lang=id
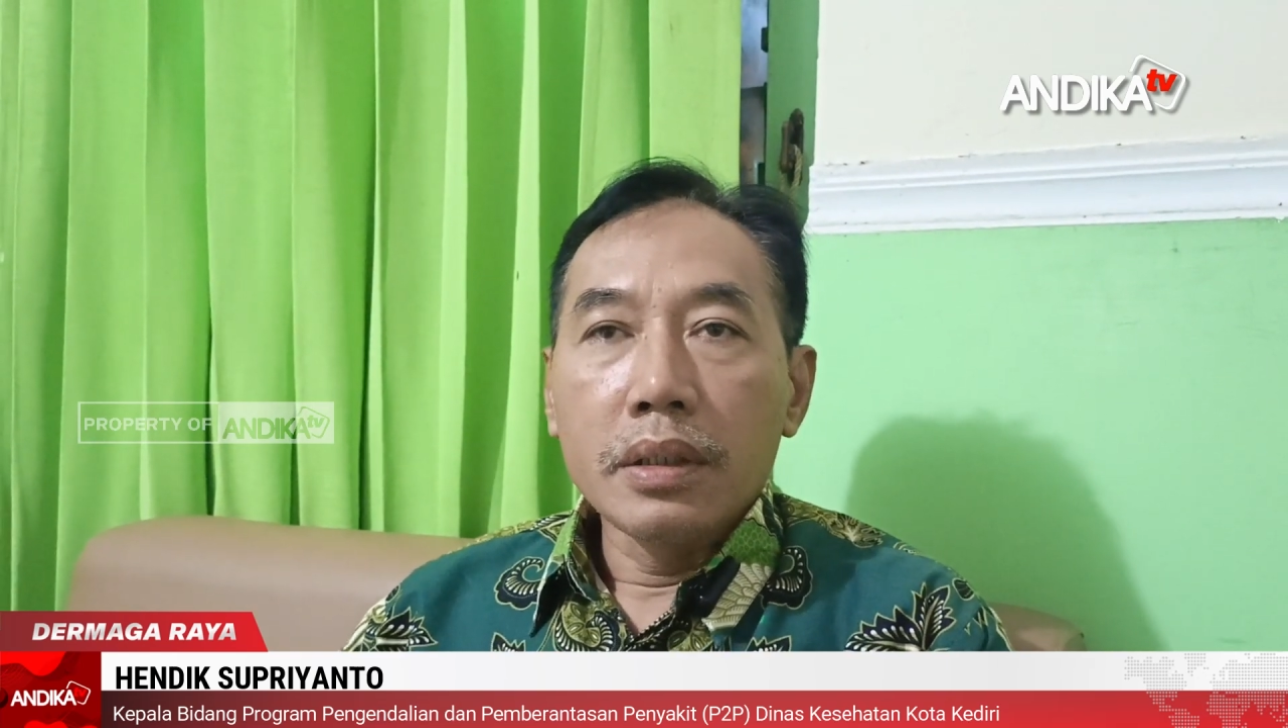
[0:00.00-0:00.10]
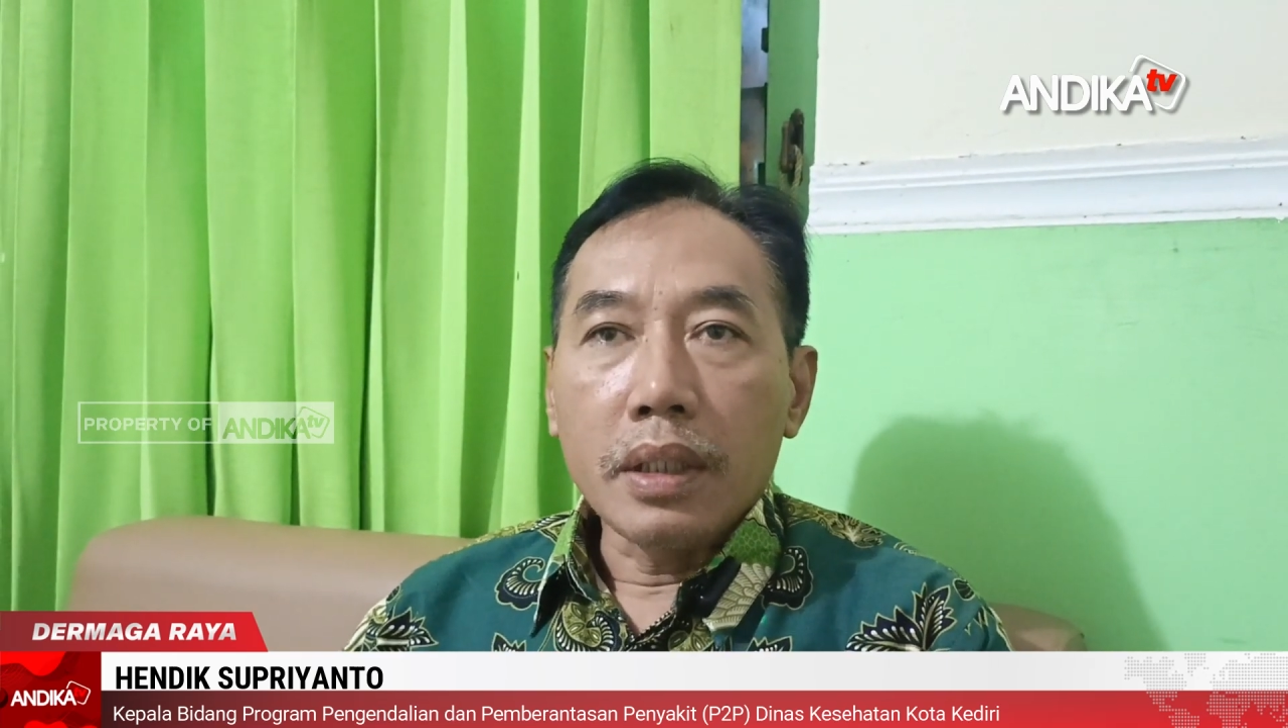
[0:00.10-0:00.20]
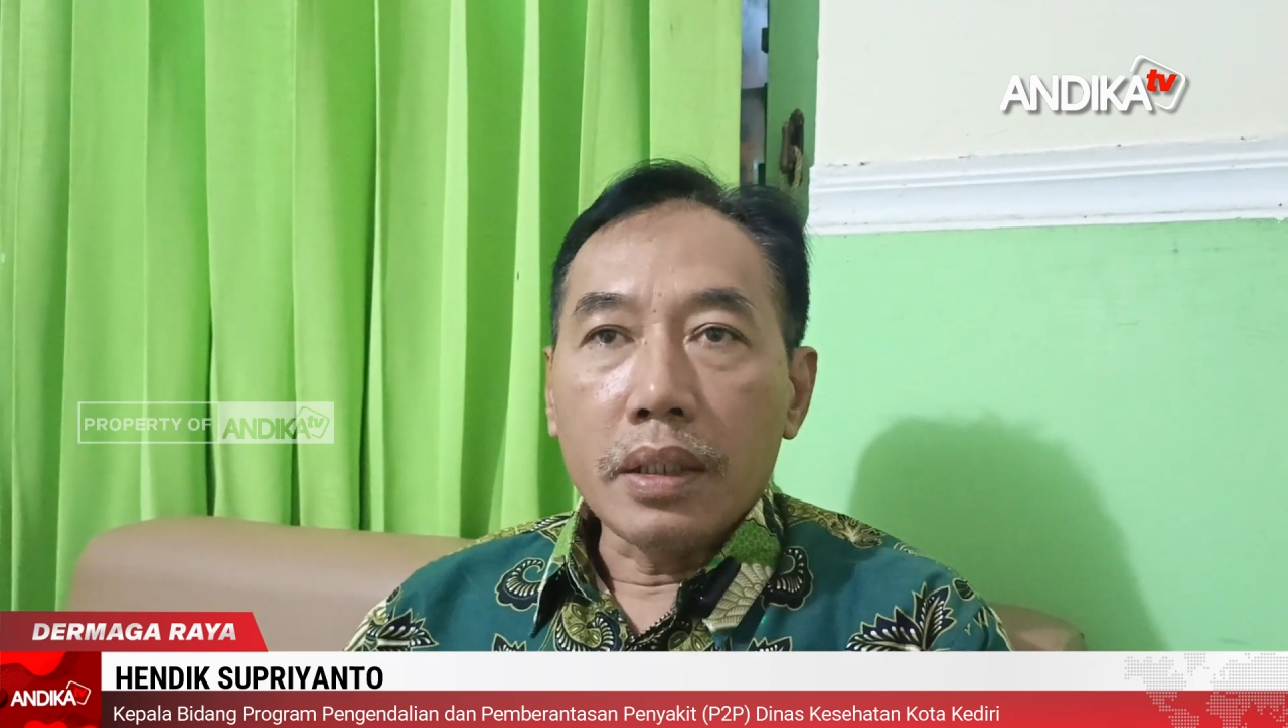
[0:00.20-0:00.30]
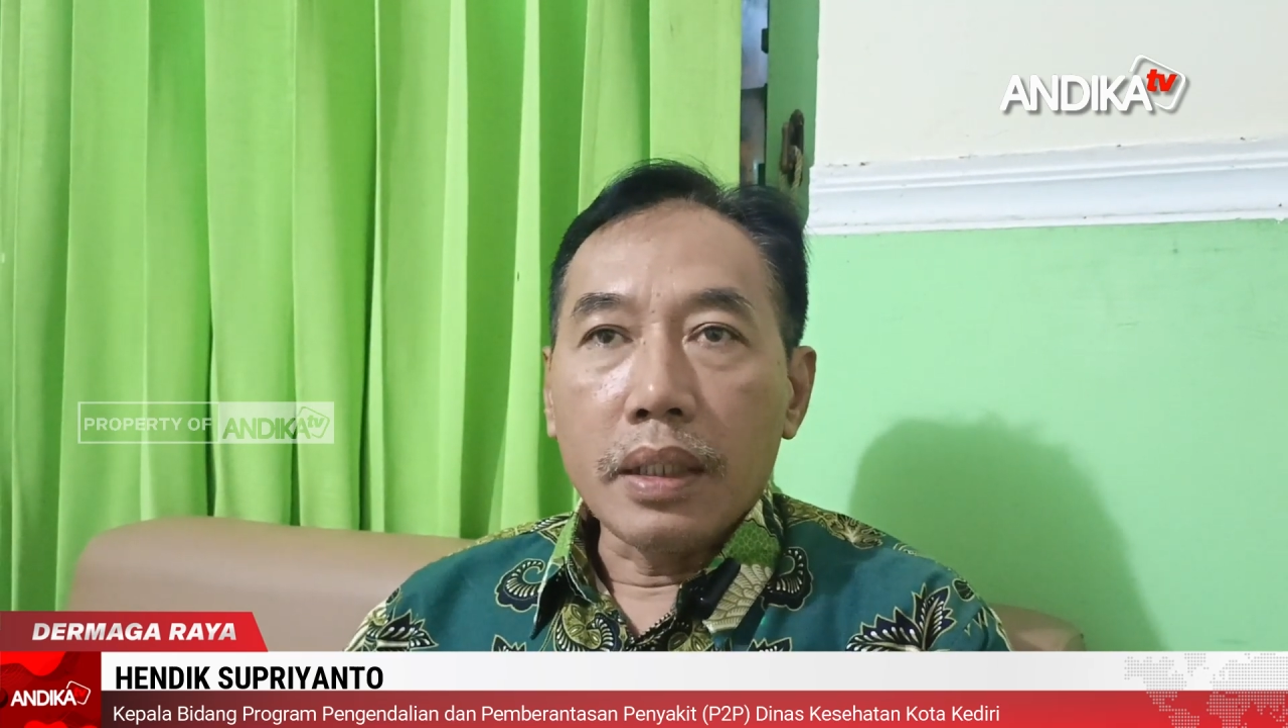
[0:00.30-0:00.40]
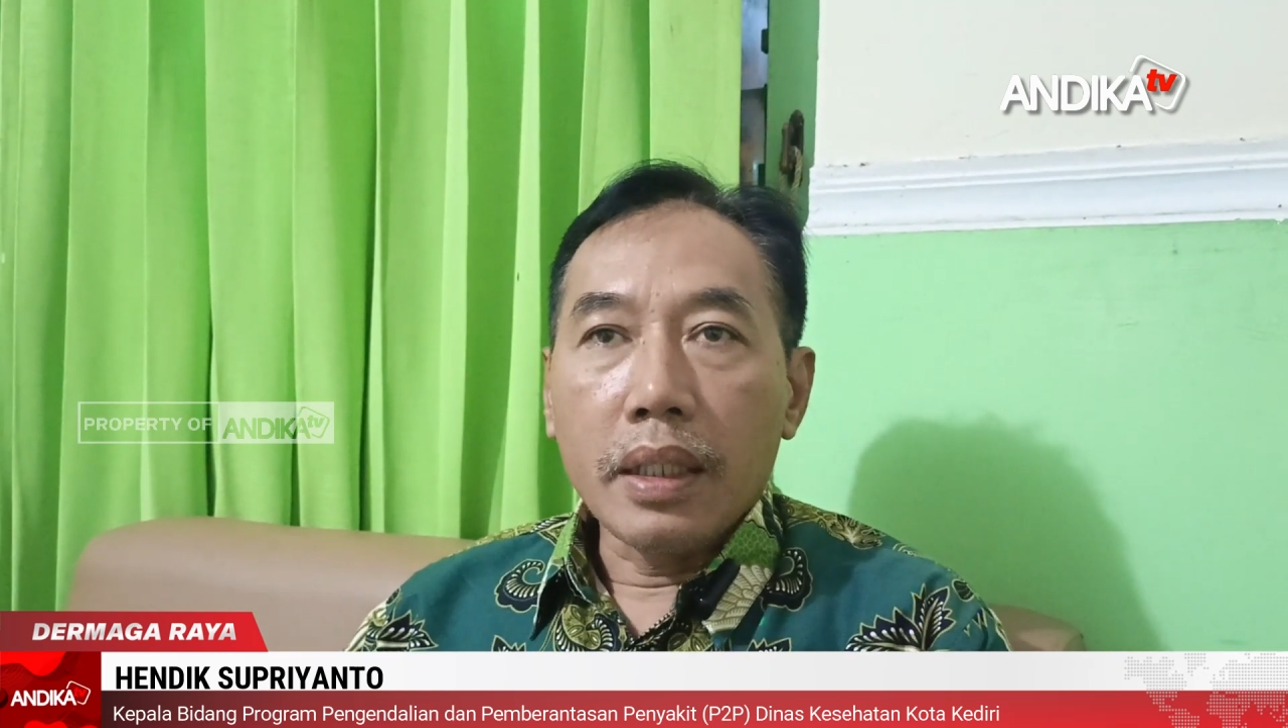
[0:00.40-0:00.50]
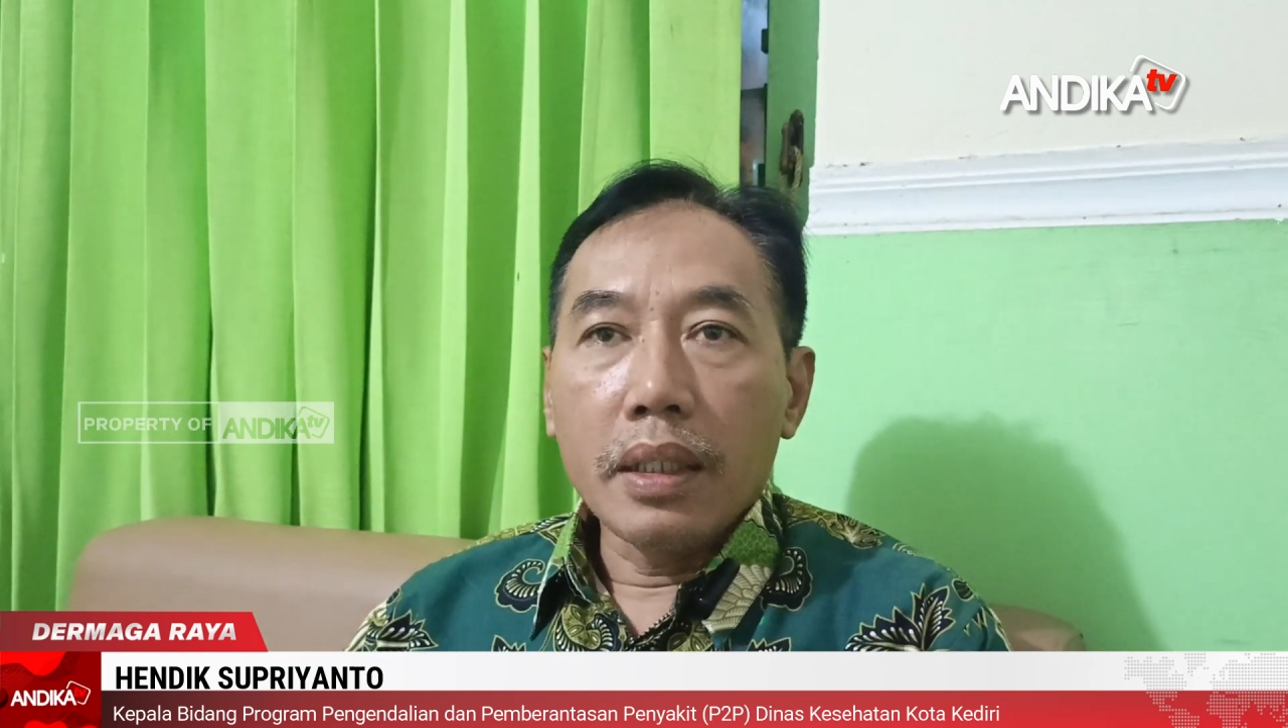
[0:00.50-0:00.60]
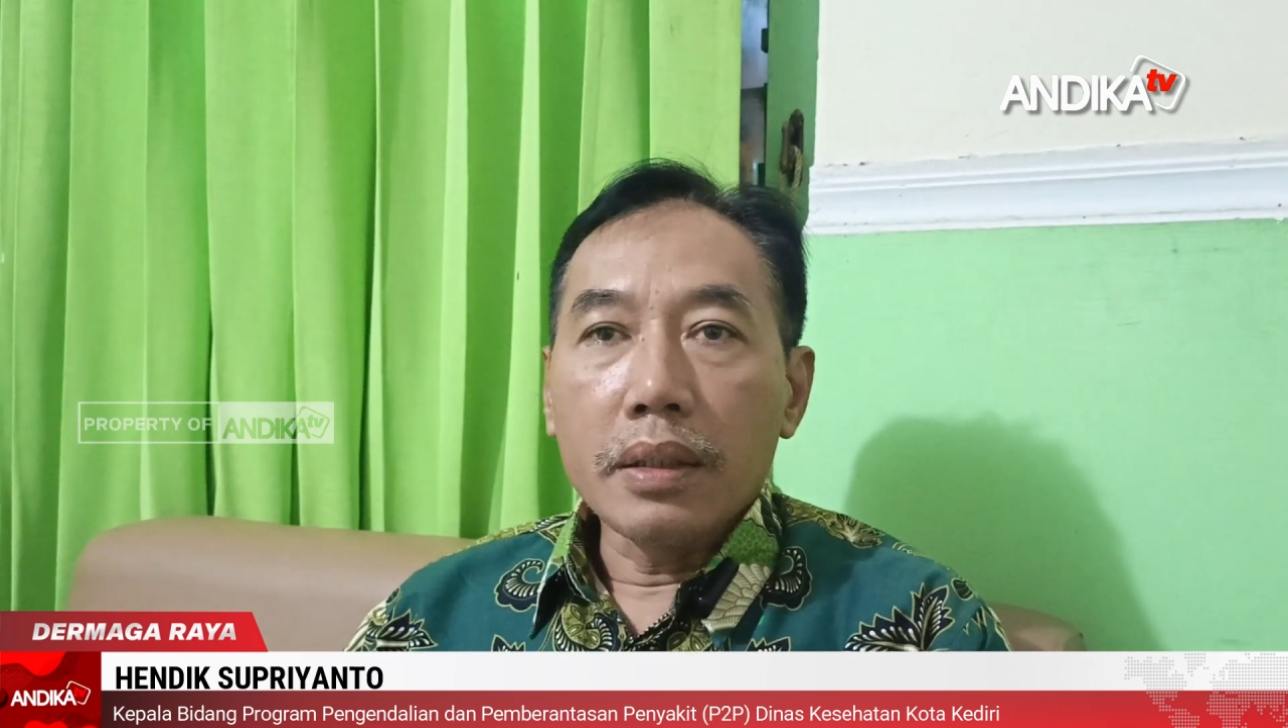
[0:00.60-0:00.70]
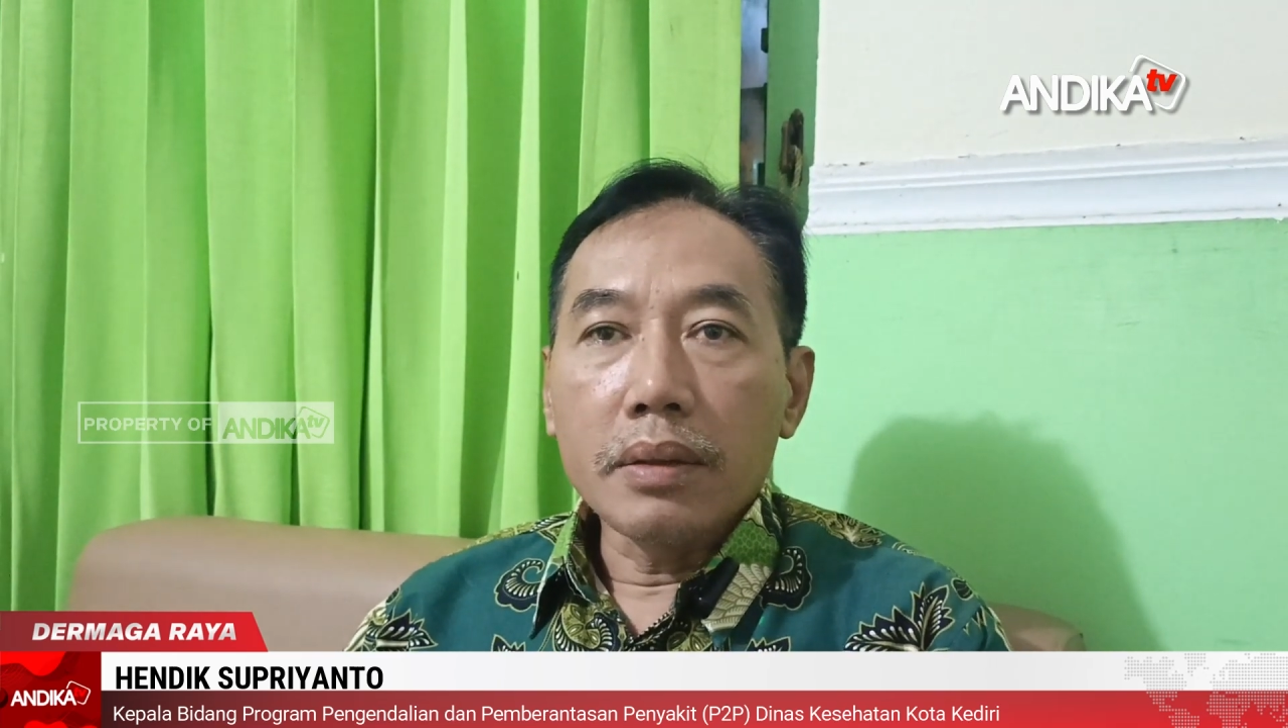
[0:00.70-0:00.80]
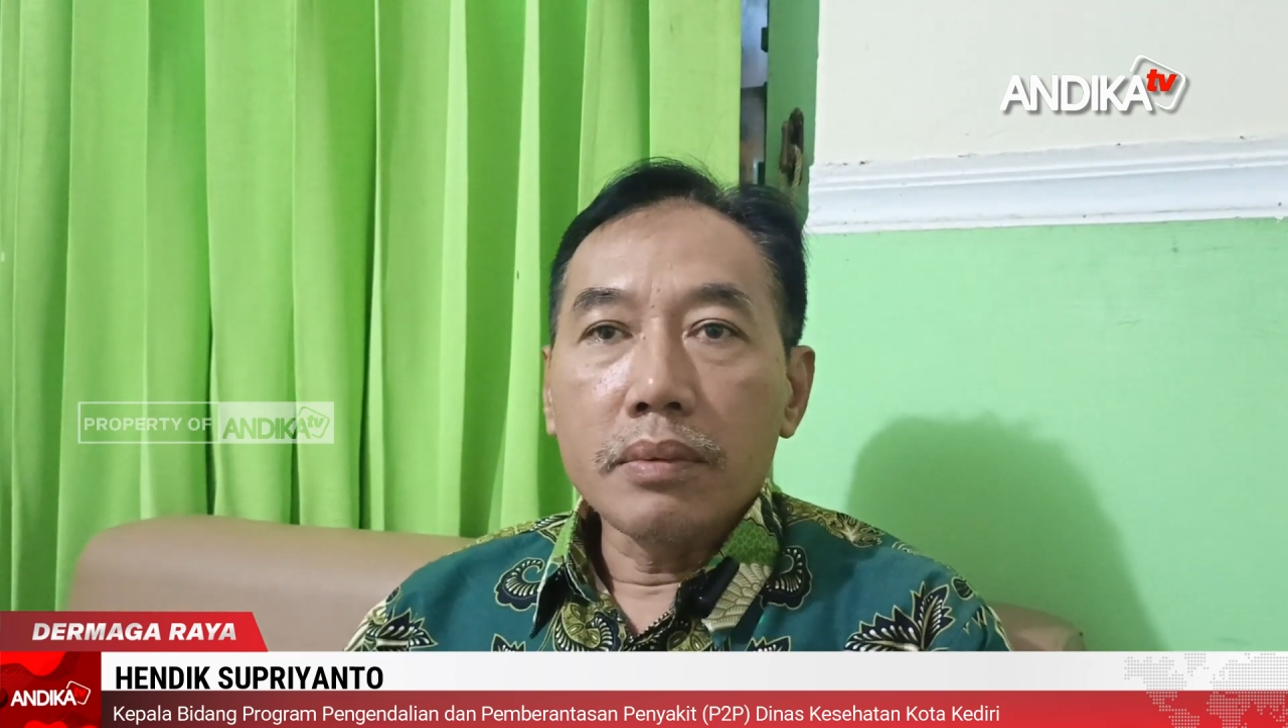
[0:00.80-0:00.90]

karena